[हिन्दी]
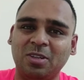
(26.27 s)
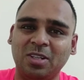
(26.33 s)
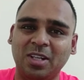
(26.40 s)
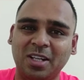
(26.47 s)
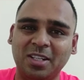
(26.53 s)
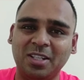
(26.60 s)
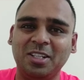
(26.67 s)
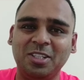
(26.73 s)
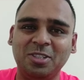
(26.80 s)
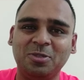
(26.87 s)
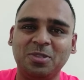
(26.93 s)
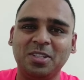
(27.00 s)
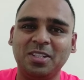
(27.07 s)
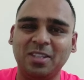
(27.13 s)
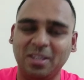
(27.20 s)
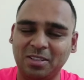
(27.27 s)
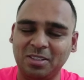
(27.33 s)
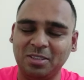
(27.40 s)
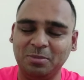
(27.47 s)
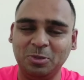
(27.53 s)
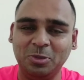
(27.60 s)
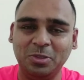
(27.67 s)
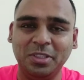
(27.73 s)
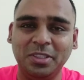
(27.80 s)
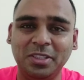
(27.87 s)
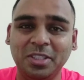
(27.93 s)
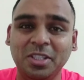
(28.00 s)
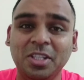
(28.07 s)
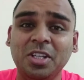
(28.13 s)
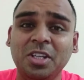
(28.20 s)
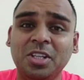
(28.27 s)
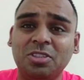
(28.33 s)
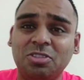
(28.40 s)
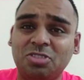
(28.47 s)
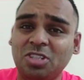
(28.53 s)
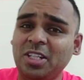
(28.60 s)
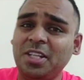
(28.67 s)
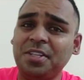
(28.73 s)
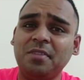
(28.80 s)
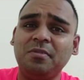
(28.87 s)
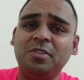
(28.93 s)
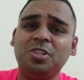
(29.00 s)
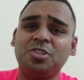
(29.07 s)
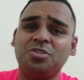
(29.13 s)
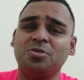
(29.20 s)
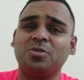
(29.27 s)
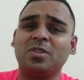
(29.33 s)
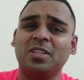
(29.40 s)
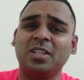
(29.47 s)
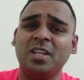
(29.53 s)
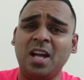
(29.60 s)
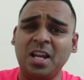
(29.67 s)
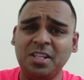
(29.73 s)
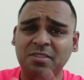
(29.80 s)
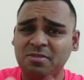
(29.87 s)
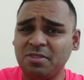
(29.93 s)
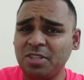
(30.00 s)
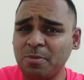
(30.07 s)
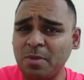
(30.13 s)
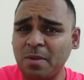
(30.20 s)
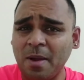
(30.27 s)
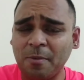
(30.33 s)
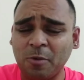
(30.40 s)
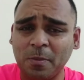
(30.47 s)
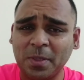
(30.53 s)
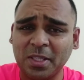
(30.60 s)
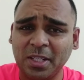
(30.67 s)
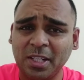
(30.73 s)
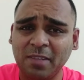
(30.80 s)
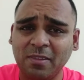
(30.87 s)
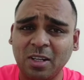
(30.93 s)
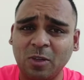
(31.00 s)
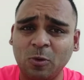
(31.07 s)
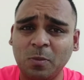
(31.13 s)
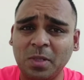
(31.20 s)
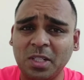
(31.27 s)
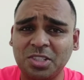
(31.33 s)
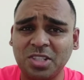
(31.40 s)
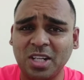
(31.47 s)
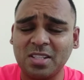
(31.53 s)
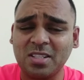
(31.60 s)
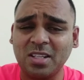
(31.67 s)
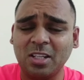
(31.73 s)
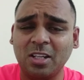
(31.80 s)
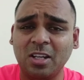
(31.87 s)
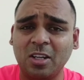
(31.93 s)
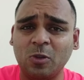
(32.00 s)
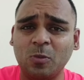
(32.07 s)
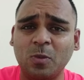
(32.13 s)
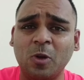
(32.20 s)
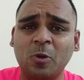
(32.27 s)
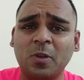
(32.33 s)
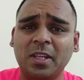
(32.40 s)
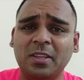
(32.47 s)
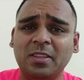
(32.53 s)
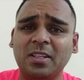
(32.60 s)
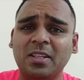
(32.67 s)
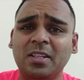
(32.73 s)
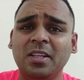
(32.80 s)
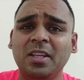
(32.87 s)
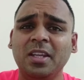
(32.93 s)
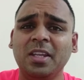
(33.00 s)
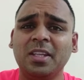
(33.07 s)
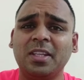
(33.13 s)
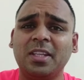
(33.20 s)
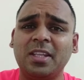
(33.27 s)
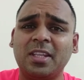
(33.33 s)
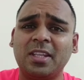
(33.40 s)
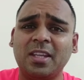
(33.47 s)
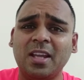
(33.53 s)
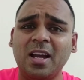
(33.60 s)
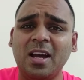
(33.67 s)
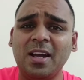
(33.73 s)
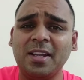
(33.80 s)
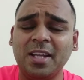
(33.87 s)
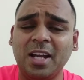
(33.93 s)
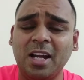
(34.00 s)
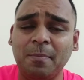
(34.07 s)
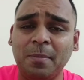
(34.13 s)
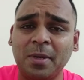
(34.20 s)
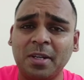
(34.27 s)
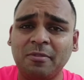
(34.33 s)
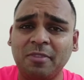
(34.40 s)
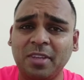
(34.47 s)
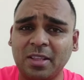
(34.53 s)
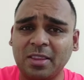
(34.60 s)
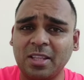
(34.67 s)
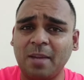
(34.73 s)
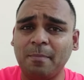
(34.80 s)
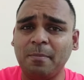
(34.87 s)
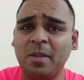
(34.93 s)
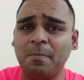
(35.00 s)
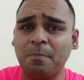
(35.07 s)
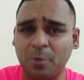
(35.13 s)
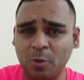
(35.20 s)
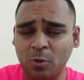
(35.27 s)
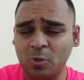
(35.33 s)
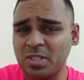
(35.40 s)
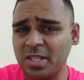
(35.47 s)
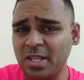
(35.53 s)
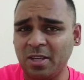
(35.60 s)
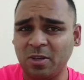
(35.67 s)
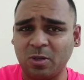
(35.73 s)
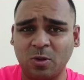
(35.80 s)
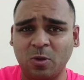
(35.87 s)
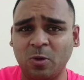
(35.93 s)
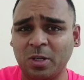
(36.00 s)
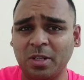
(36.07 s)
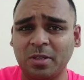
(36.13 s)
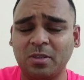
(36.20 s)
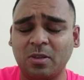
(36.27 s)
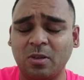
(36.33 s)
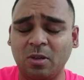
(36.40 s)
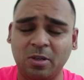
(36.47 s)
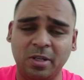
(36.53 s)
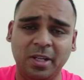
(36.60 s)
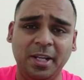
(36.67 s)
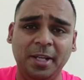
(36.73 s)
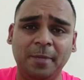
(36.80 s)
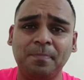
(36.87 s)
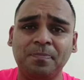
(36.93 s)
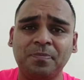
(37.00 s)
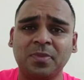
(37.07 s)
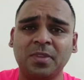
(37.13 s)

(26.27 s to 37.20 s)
और हर हर योगी घर घर मोदी तो चलिए ये वीडियो शुरू करते हैं आज इस वीडियो में मैं आपको बताने वाला हूँ मेरे चार साल का अनुभव के अंदर कि क्या यहाँ पर वियतनाम में प्रोज हैं और कौन कौन है